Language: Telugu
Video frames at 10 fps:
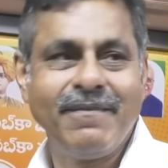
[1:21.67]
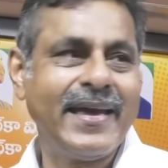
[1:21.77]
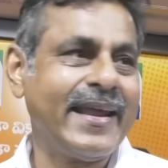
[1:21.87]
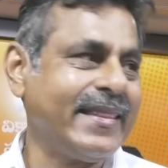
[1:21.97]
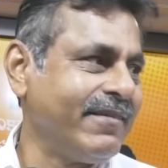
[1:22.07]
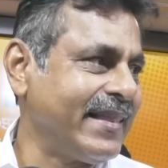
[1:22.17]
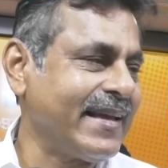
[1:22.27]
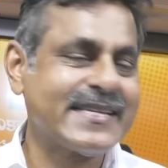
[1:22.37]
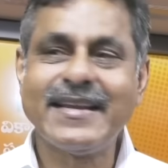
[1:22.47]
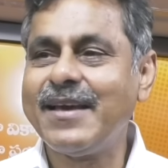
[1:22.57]
వేరేది
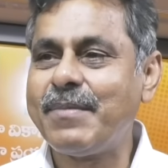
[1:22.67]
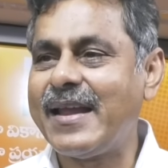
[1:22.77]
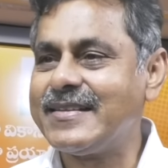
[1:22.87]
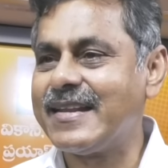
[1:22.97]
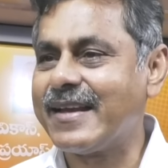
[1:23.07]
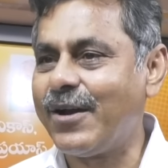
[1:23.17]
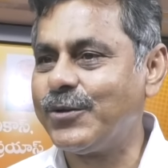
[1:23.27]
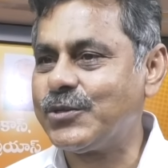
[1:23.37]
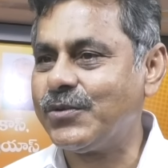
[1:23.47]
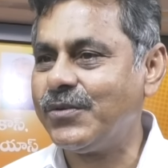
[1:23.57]
విదేశీల బానిసలు
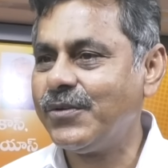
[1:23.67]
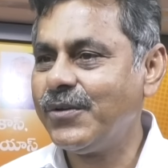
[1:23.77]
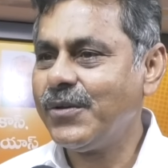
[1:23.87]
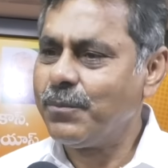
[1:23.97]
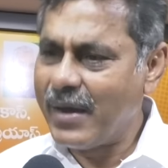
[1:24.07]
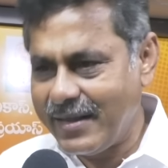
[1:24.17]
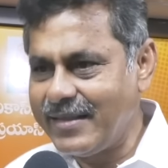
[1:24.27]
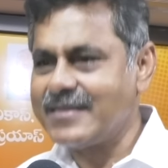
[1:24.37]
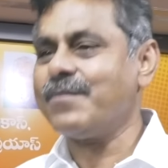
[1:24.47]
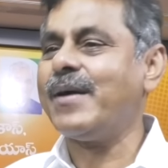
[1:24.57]
కావచ్చు మన
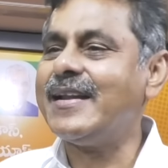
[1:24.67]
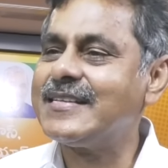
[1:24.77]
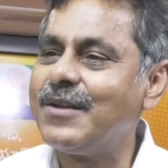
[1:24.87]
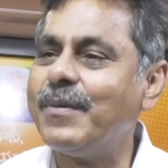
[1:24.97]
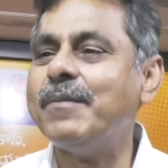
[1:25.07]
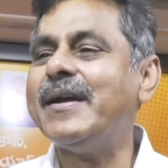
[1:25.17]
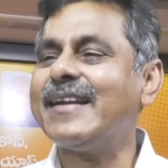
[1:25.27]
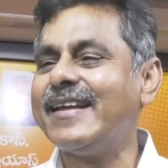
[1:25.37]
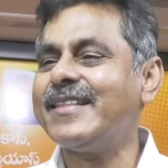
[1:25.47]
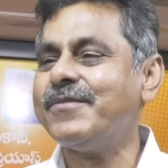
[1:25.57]
దేశం బారిసలు మనం
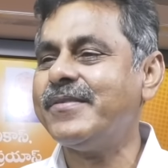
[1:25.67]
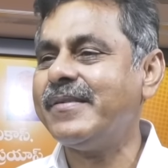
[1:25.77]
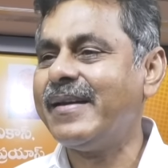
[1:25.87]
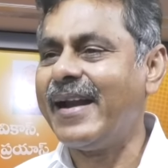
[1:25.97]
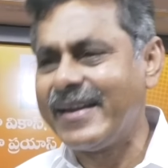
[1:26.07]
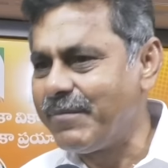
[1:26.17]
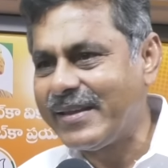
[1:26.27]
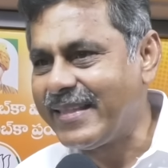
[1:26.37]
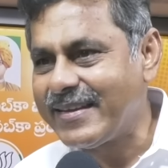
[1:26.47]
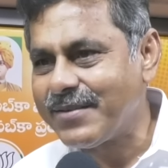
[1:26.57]
ఎట్లయితాం అంటే
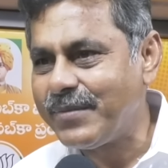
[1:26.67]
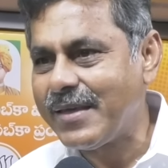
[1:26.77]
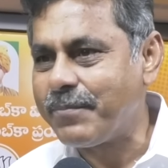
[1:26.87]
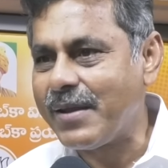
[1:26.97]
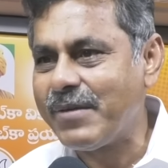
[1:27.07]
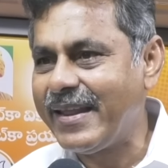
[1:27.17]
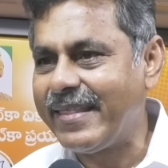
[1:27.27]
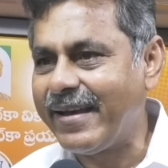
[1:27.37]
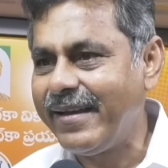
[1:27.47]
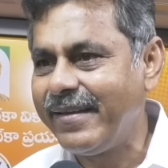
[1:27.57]
మీకు దేశం మీద ప్రేమ
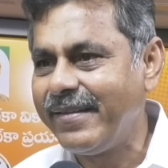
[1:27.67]
లేదా